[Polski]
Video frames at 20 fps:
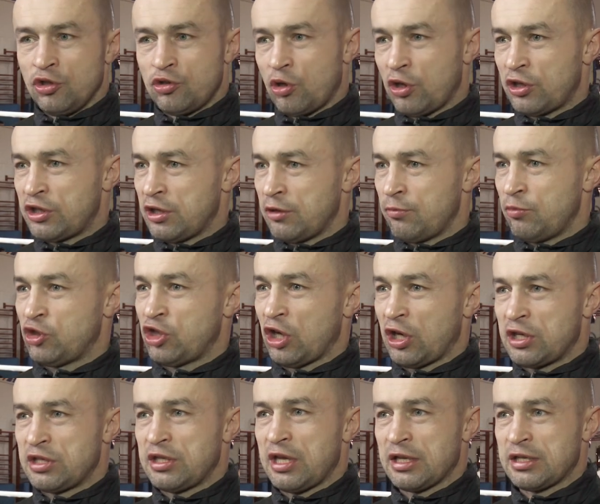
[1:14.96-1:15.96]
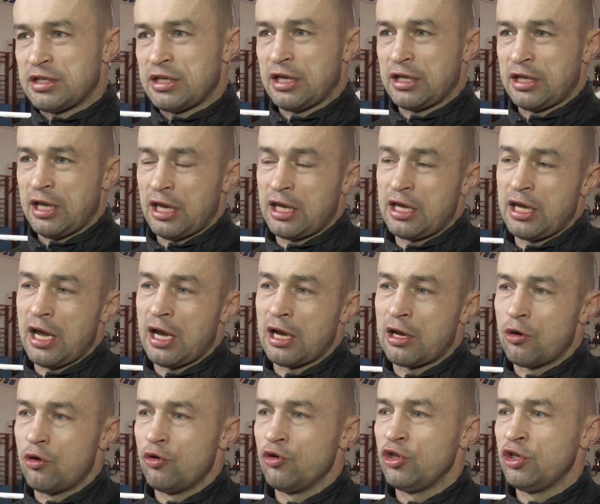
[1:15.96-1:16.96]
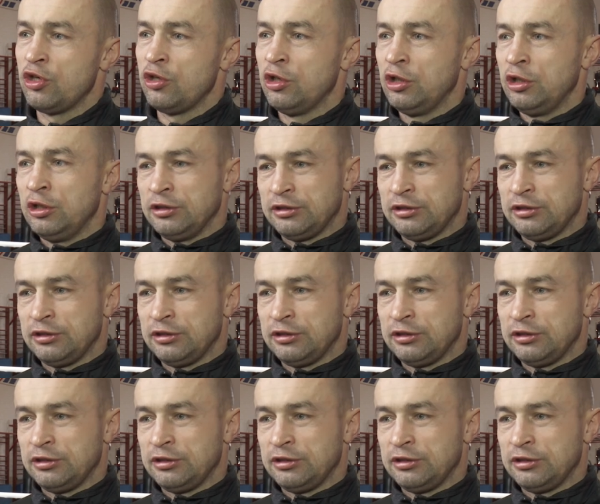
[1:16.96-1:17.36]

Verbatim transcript: człowiek chce być tak, tak, tak, taki jak oni,